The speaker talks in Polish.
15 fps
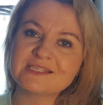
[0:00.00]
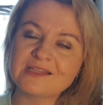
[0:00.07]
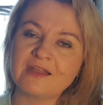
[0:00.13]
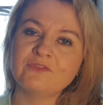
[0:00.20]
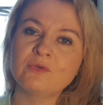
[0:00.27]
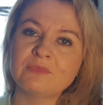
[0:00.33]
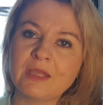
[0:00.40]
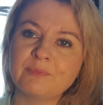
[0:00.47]

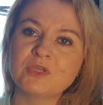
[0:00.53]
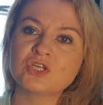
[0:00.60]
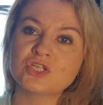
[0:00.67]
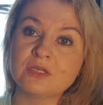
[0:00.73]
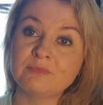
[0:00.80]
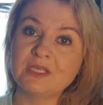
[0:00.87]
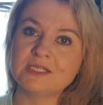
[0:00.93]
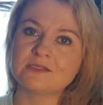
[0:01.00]
stawiam na
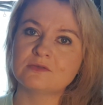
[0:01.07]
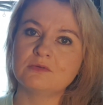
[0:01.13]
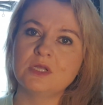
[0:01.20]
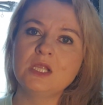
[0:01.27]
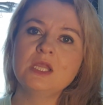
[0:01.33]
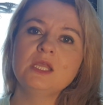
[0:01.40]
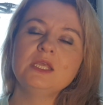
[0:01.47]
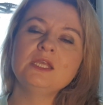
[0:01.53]
pierwszym miejscu.
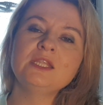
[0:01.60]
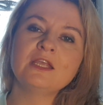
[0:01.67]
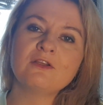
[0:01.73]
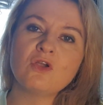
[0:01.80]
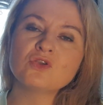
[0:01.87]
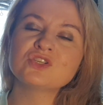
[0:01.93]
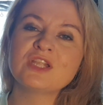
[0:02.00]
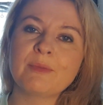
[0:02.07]
I ten
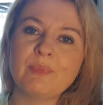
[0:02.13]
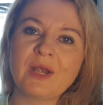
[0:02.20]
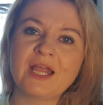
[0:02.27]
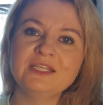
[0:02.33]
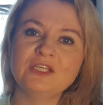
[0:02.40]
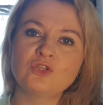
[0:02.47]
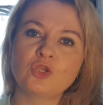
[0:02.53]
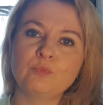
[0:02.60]
kosz na
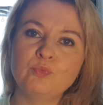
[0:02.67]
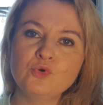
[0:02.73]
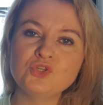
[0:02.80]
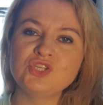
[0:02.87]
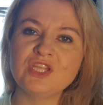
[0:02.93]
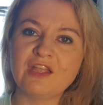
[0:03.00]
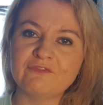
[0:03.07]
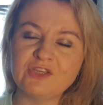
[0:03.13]
pranie, no i
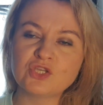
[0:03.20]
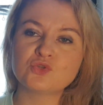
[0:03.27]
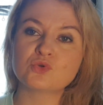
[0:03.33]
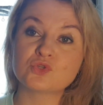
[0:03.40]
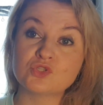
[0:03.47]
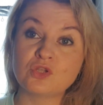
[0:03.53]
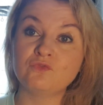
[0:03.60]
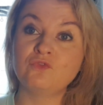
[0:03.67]
później na
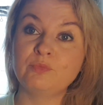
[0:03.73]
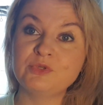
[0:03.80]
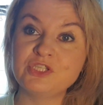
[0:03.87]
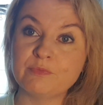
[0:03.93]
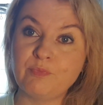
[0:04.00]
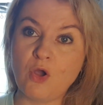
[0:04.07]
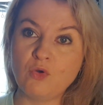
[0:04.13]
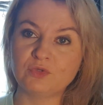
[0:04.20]
wieczór znowu
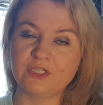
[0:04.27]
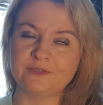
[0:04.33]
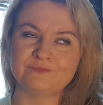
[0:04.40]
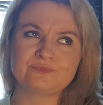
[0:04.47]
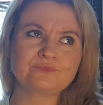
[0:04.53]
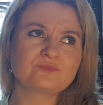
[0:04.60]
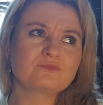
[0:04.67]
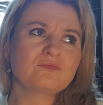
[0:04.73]
będzie pełny.
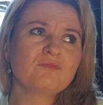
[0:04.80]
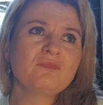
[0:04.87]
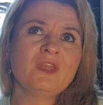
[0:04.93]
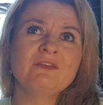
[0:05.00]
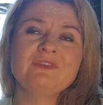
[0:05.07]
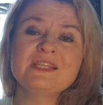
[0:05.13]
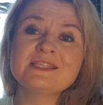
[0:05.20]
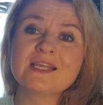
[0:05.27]

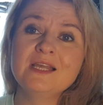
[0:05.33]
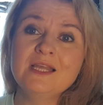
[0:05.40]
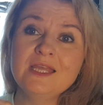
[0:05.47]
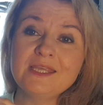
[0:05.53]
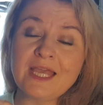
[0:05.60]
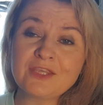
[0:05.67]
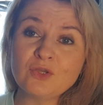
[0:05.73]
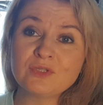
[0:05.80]
Więc
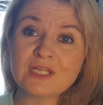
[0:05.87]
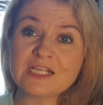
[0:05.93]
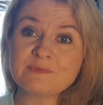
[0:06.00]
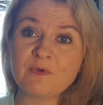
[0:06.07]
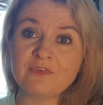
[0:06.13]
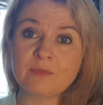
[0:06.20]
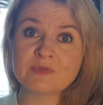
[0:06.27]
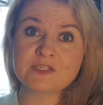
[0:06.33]
jak ja teraz
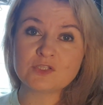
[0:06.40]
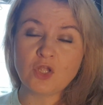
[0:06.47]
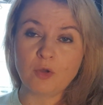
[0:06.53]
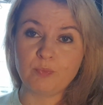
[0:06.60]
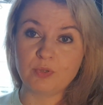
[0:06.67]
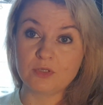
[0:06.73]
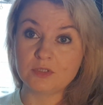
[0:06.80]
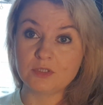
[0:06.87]
powiem
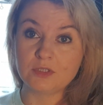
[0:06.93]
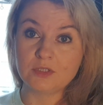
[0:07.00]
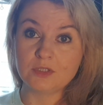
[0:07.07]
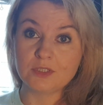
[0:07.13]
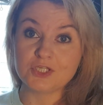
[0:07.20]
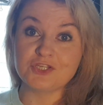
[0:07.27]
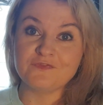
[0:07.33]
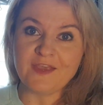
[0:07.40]
stop,
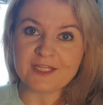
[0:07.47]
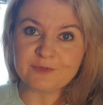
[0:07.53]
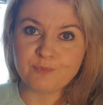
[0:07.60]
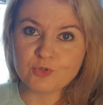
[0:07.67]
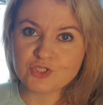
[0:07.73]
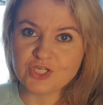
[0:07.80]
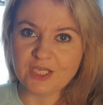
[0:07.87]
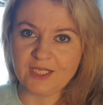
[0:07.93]
świat
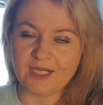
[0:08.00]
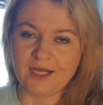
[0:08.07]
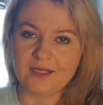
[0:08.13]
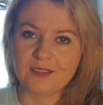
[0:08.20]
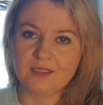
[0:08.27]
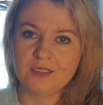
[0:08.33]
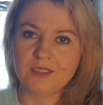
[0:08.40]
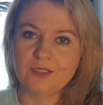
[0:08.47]
poczeka.
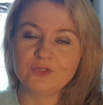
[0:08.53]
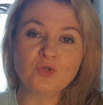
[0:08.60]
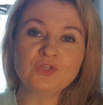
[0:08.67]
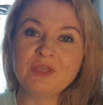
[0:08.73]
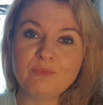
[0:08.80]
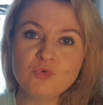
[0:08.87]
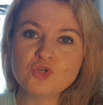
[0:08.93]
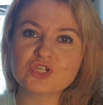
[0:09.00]
Jo
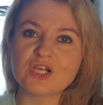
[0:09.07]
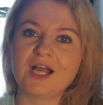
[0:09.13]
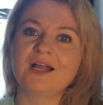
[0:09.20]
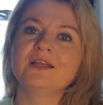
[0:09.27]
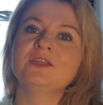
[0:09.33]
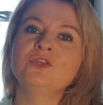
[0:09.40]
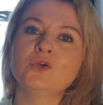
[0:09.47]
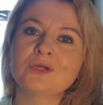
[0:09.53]
nie musza,
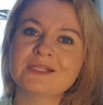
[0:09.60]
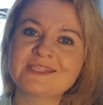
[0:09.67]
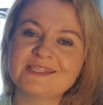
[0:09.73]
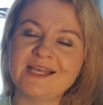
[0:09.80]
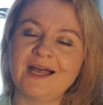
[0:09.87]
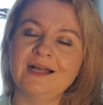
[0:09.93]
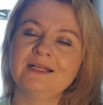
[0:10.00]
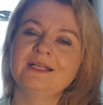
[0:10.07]
jo
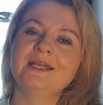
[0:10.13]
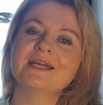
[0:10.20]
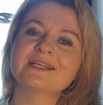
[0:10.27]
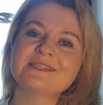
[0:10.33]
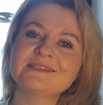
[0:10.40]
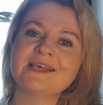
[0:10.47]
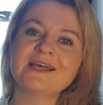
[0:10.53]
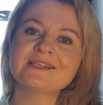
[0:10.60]
chce,
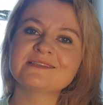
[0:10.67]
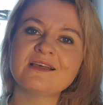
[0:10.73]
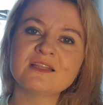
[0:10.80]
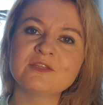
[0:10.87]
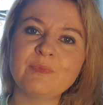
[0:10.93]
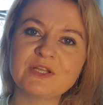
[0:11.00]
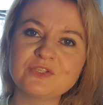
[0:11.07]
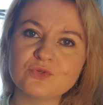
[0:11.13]
chce
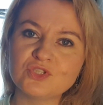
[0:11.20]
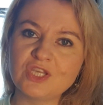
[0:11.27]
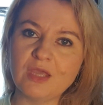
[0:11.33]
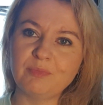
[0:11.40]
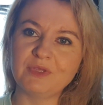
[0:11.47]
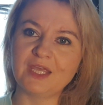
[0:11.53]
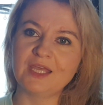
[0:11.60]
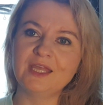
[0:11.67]
zadbać o
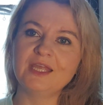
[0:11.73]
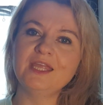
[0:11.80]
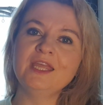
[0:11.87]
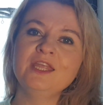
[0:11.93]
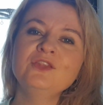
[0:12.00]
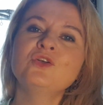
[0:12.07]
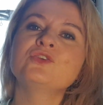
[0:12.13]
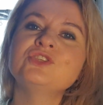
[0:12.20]
siebie.
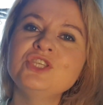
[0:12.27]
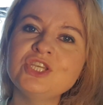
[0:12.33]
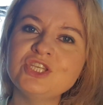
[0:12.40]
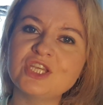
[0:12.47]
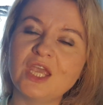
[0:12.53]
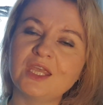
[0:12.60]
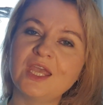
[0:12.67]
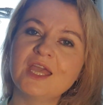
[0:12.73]
Ino
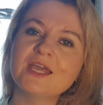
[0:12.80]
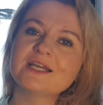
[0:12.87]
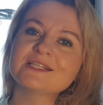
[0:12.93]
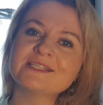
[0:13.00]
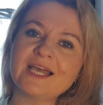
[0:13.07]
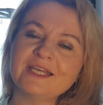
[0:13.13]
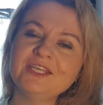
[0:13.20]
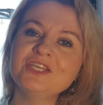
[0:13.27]
dzisiaj,
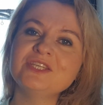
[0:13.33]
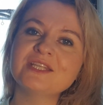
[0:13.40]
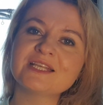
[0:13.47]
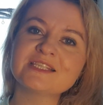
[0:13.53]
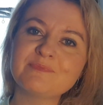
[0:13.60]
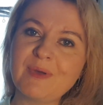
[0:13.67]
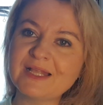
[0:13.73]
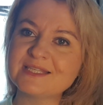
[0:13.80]
chce iść na
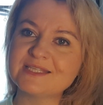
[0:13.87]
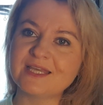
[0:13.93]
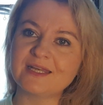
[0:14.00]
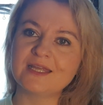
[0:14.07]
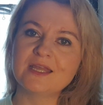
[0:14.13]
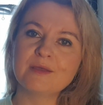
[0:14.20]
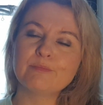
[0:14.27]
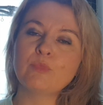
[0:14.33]
spacer,
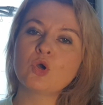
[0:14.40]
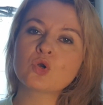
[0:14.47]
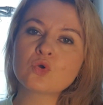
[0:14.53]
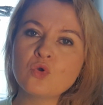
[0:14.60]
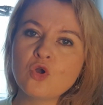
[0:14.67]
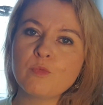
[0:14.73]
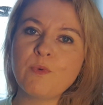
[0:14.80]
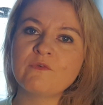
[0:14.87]
bo
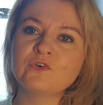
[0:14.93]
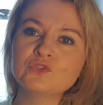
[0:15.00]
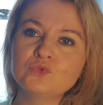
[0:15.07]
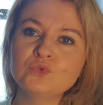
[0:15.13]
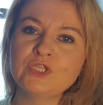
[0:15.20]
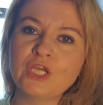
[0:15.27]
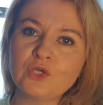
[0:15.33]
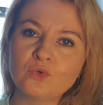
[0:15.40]
ruch
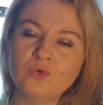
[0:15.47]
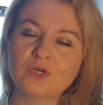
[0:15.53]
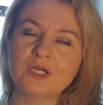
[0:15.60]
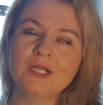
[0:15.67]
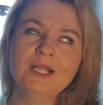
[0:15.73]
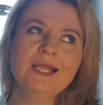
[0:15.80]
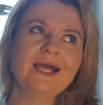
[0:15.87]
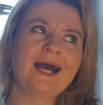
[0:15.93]
powoduje ruch
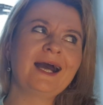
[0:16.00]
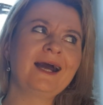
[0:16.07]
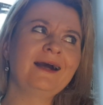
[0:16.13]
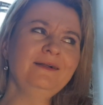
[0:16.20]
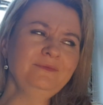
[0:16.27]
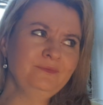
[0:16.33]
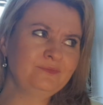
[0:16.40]
a